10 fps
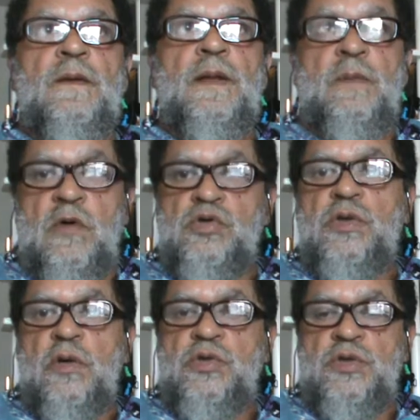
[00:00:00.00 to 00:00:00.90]
la mort, je
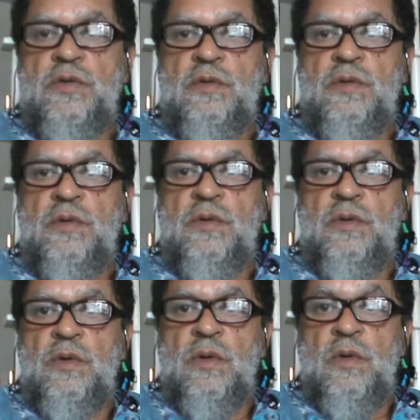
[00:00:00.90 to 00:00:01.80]
la ressens euh,
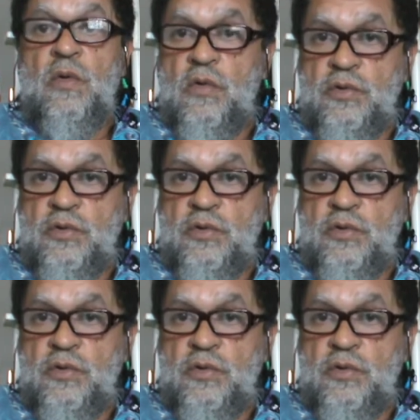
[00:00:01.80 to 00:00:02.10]
au